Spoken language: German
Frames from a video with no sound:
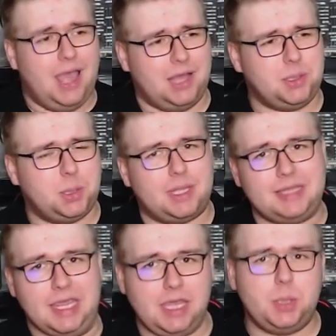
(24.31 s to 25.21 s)
an
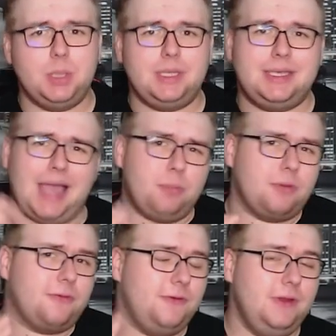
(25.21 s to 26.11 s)
strategischen gab
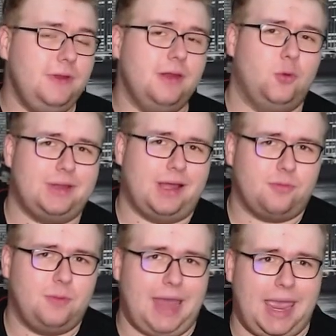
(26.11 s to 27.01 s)
es vieles, über
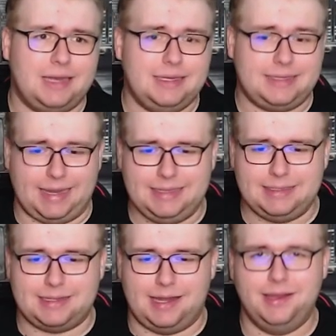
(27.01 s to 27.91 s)
das man eigentlich
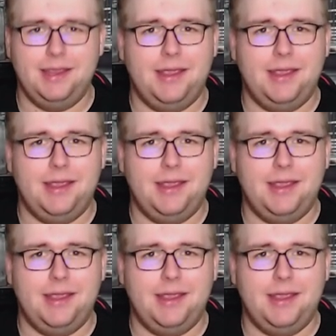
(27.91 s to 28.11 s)
reden kann.